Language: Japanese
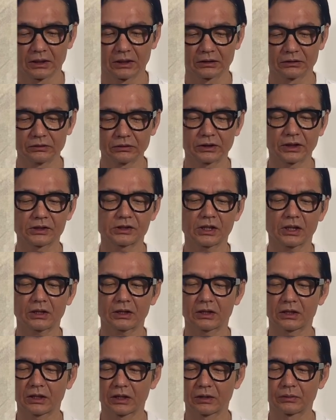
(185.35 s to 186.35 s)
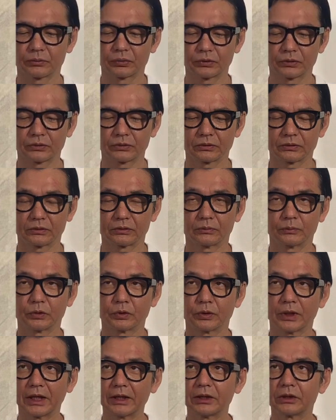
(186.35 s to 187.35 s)
抜けちゃったブルーも
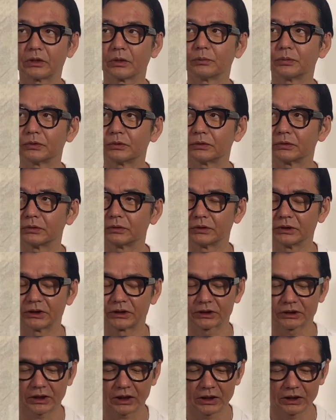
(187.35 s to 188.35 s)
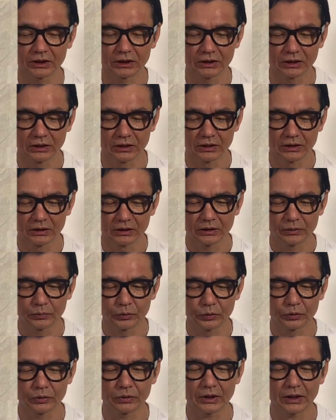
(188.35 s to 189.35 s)
うライトブルーに近い
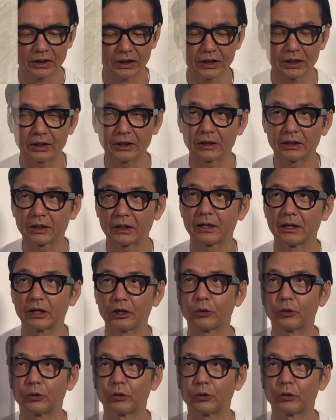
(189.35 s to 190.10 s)
ものから、えー、